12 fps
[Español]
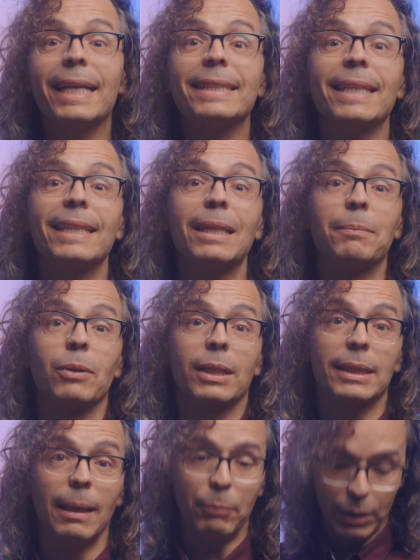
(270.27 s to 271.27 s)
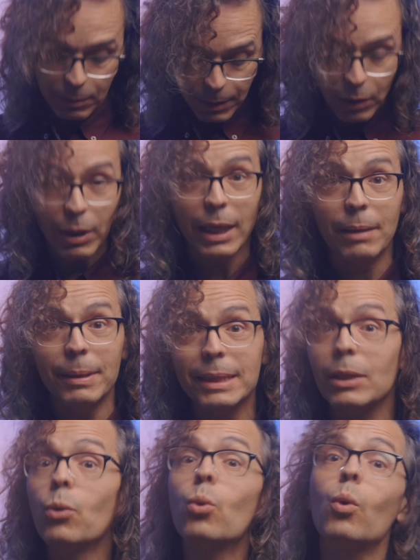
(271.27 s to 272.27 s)
es decir, porque si la pones mirando al
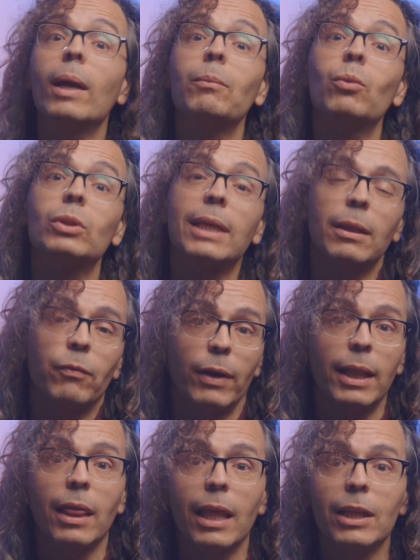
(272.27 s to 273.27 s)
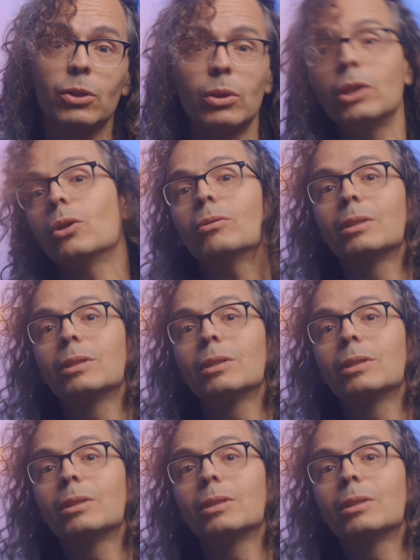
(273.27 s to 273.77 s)
revés no hay mucha diferencia de sonido,